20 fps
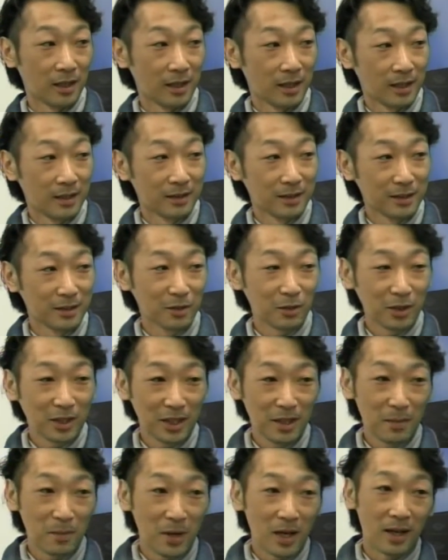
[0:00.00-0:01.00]
でそれ
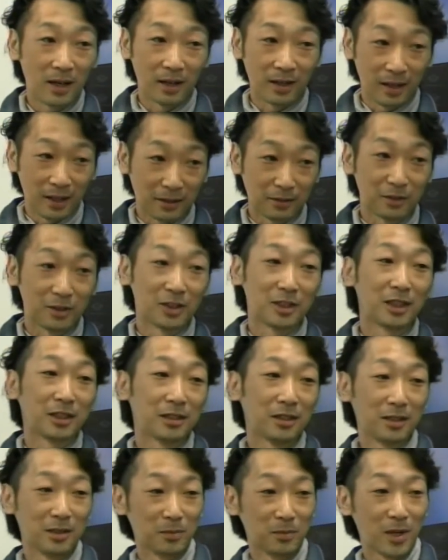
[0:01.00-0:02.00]
で、まあ、あの石田
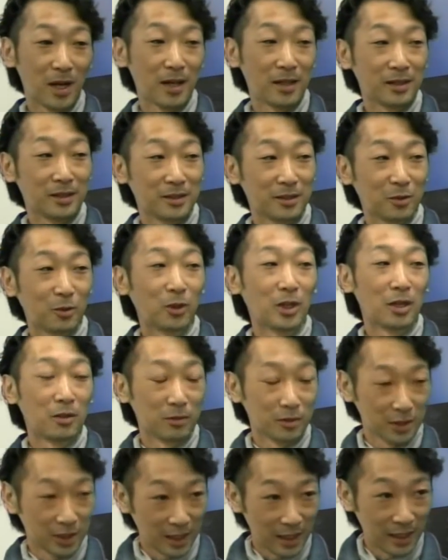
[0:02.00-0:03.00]
さんに前に相談
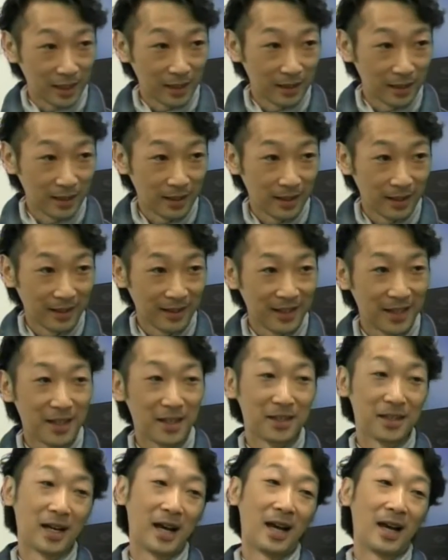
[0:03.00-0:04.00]
をした経
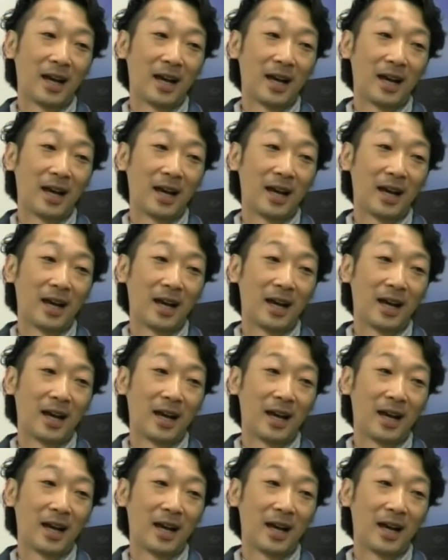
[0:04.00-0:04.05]
緯が